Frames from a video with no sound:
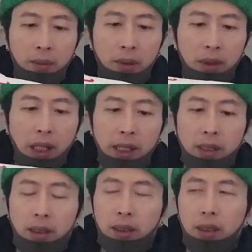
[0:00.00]
뭐
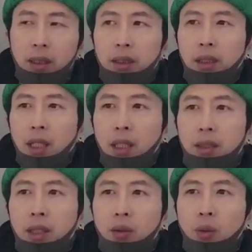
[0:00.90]
사이즈는
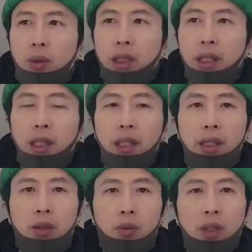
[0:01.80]
일단 최소
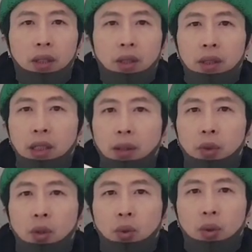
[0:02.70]
제 기준에서는
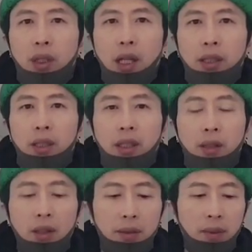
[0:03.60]
1업 정도는 하셔야 될
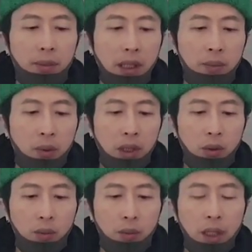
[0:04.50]
것 같습니다. 발볼이
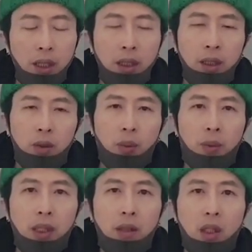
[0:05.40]
좀
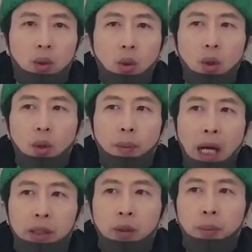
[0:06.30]
좁게 나왔고
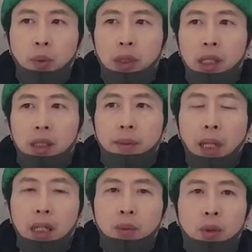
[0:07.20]
반업보다는
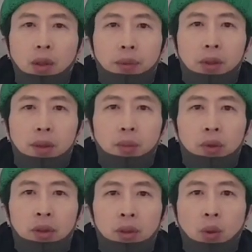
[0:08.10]
발볼 없으신
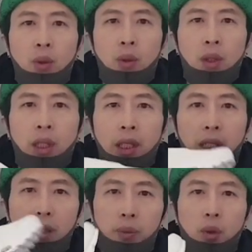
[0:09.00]
분들도
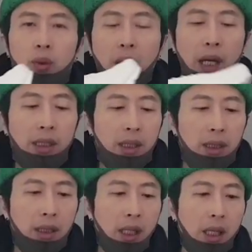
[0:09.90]
1업 정도
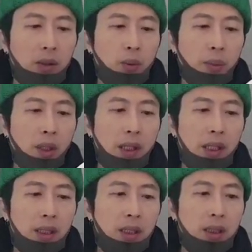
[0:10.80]
하시는 게 좀
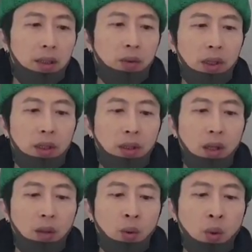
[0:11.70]
편하게 신으실 수 있을 것
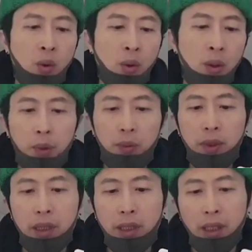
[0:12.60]
같고
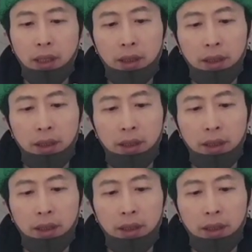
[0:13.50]
앞부분에 이제